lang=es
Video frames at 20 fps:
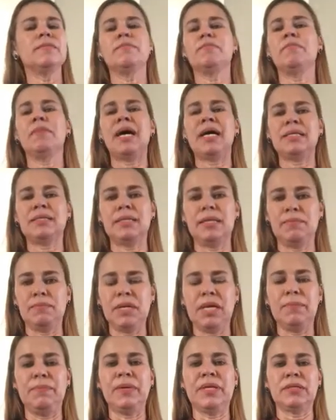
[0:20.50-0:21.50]
más de
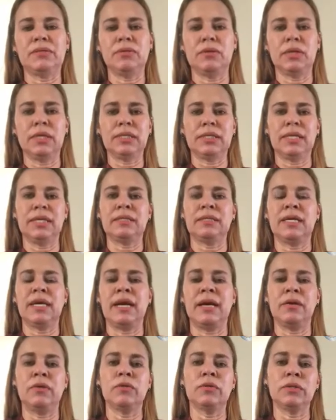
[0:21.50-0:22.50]
mil personas que
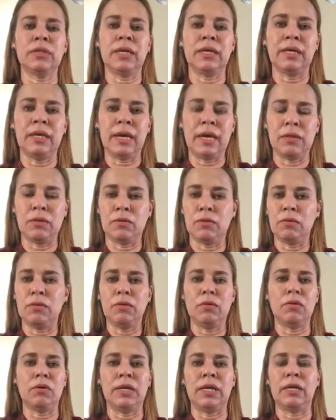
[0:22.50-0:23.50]
se han
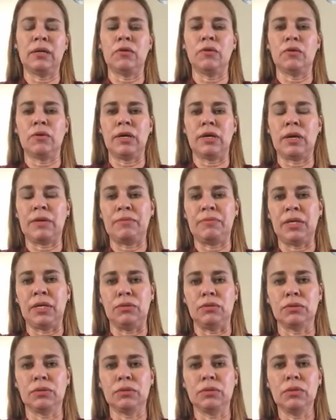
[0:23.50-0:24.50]
contagiado con el
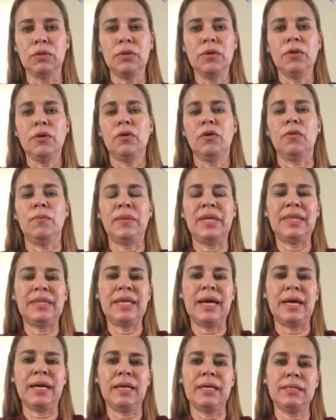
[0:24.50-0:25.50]
coronavirus.
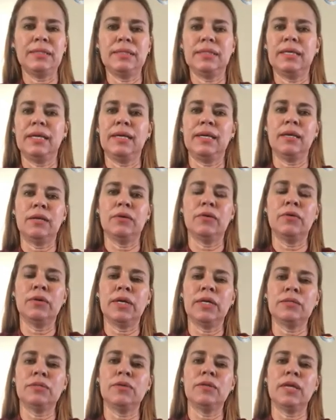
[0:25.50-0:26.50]
Comentarles que en el
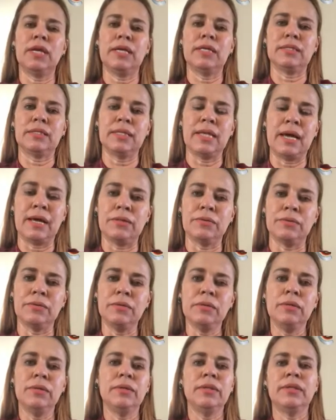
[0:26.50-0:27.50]
Congreso del Estado,
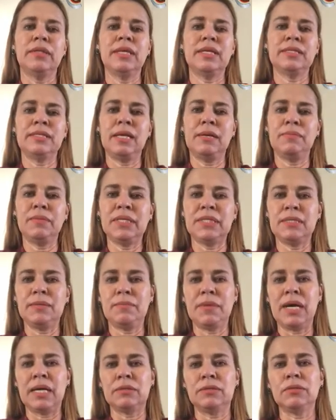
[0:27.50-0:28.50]
desde el mes de
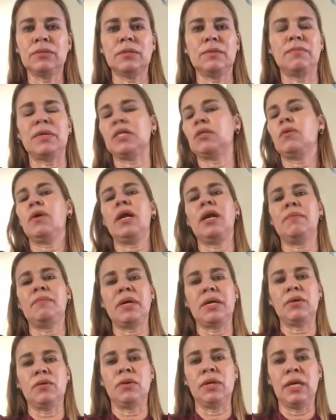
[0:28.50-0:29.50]
marzo se mandó a la
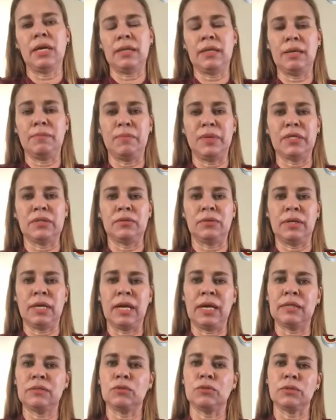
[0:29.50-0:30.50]
mayoría del
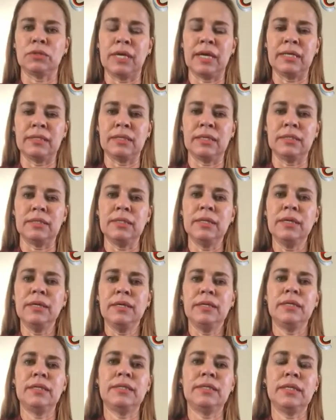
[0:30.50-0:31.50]
personal a sus casas
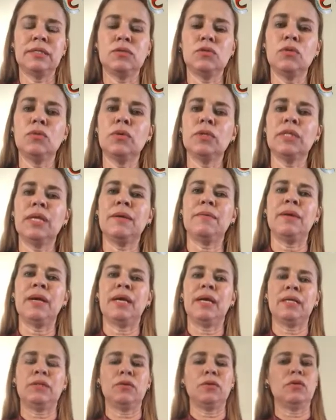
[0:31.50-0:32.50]
y se estuvo
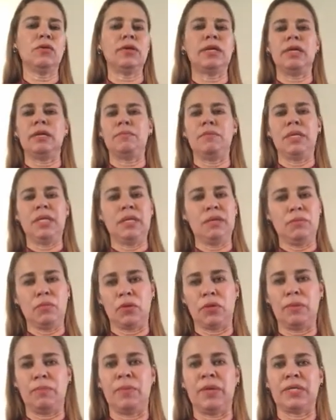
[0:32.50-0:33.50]
trabajando con el
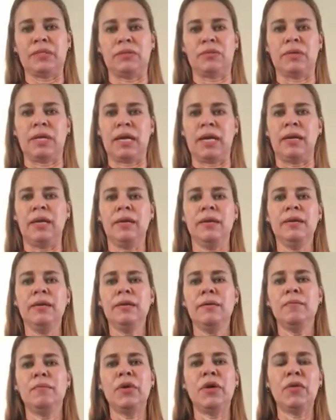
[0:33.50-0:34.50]
mínimo de personal.
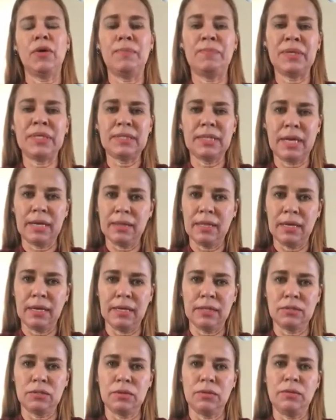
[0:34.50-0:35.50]
Pero a pesar
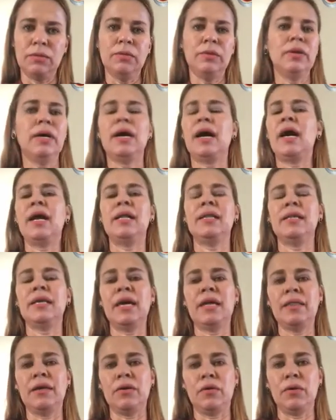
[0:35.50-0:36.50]
de eso, al
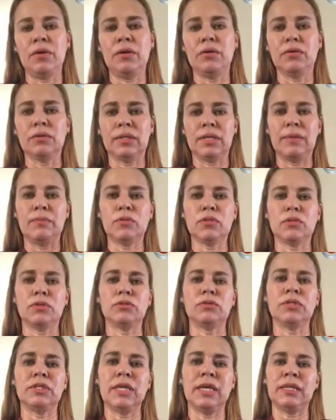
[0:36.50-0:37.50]
día de hoy contamos
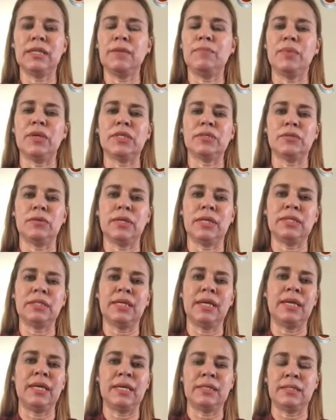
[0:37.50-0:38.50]
con siete personas
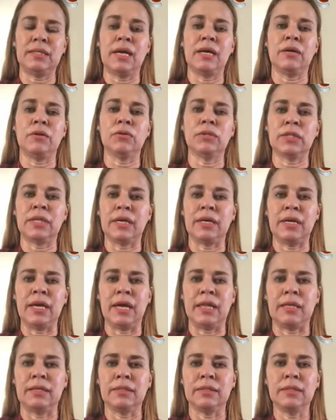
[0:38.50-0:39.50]
que ya están
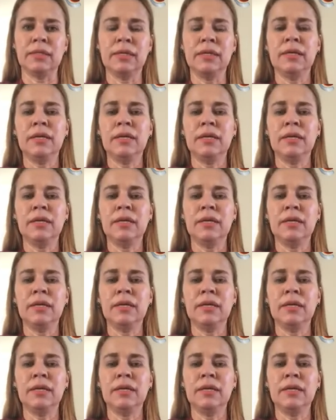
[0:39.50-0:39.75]
contagiadas.